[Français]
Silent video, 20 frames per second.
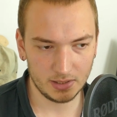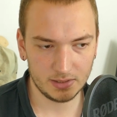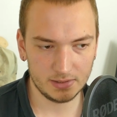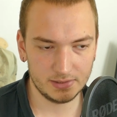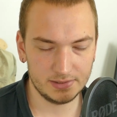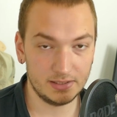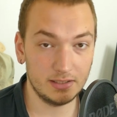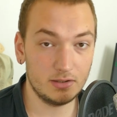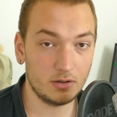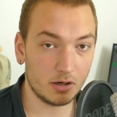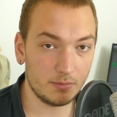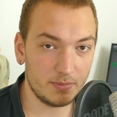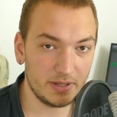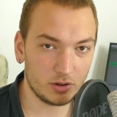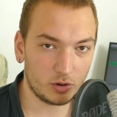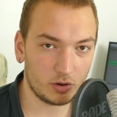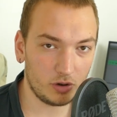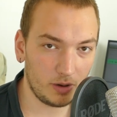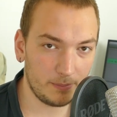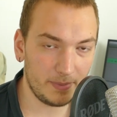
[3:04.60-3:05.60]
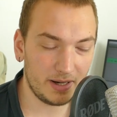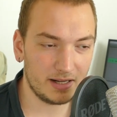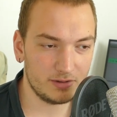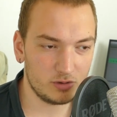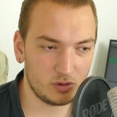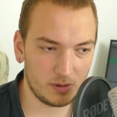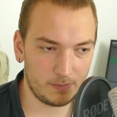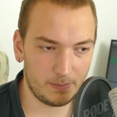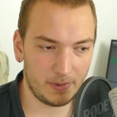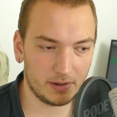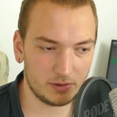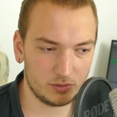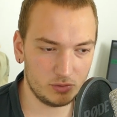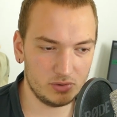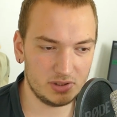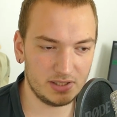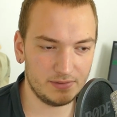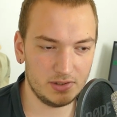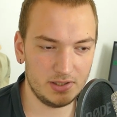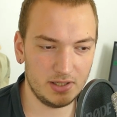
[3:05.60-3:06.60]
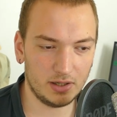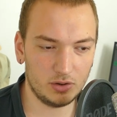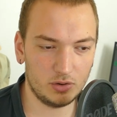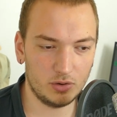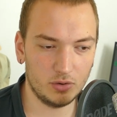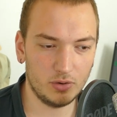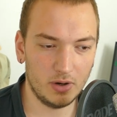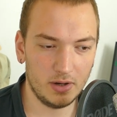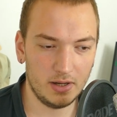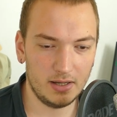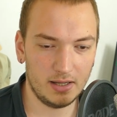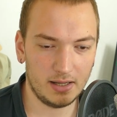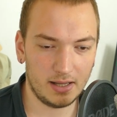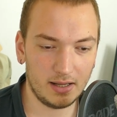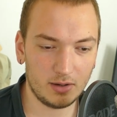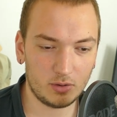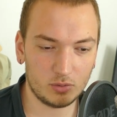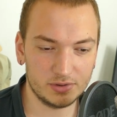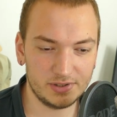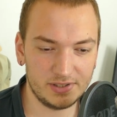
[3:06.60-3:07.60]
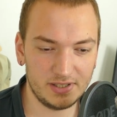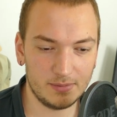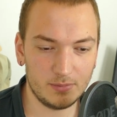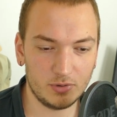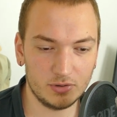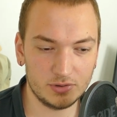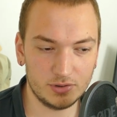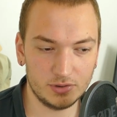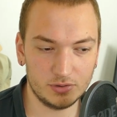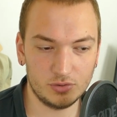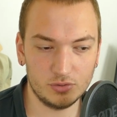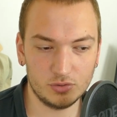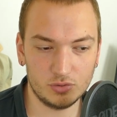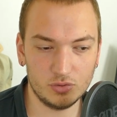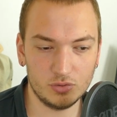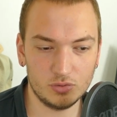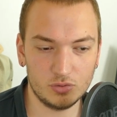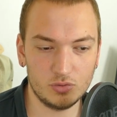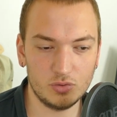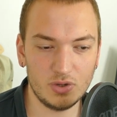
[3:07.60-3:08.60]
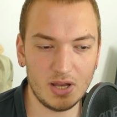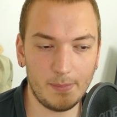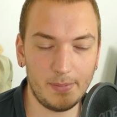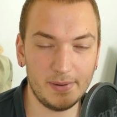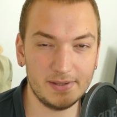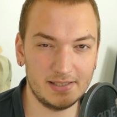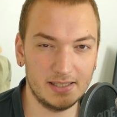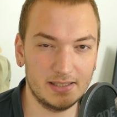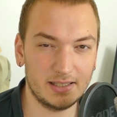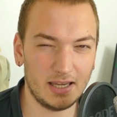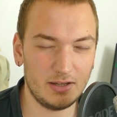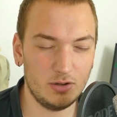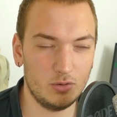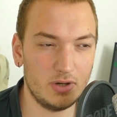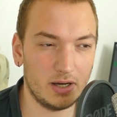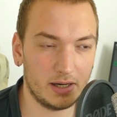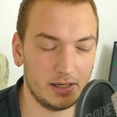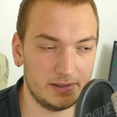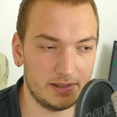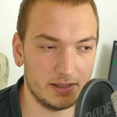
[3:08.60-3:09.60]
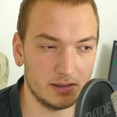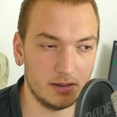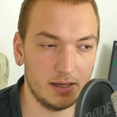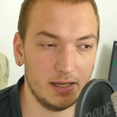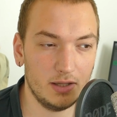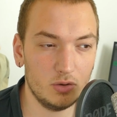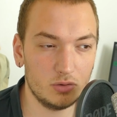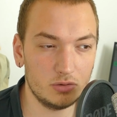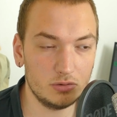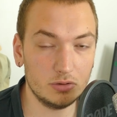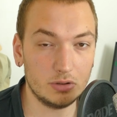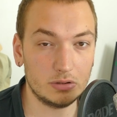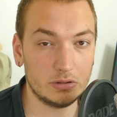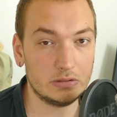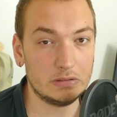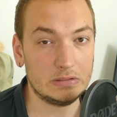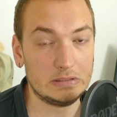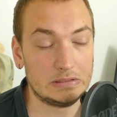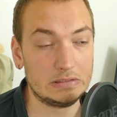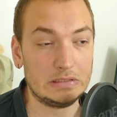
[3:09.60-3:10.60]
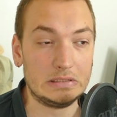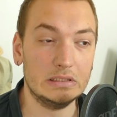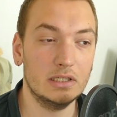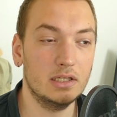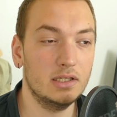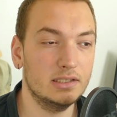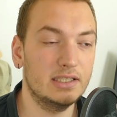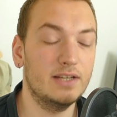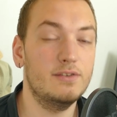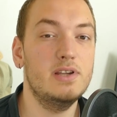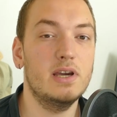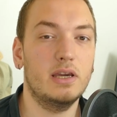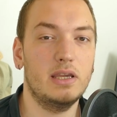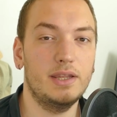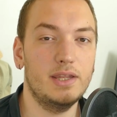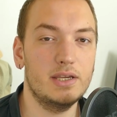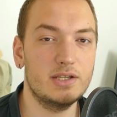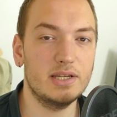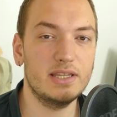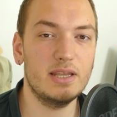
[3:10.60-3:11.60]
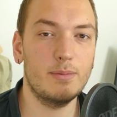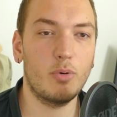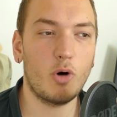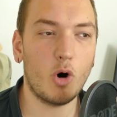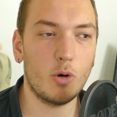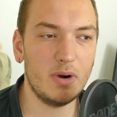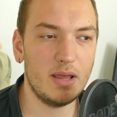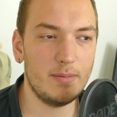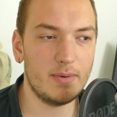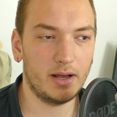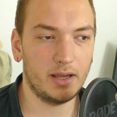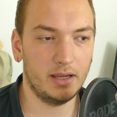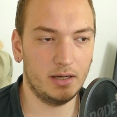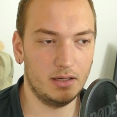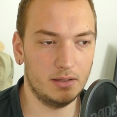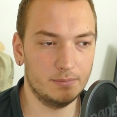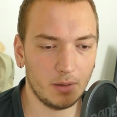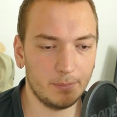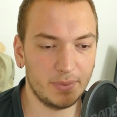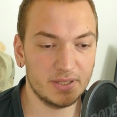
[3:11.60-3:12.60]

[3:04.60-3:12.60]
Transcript: Si quand le métronome est là, tu es perdu, ça veut dire que inconsciemment, tu, tu n'as pas cette régularité. Et donc, ça veut dire qu'il y a déjà des problèmes à régler.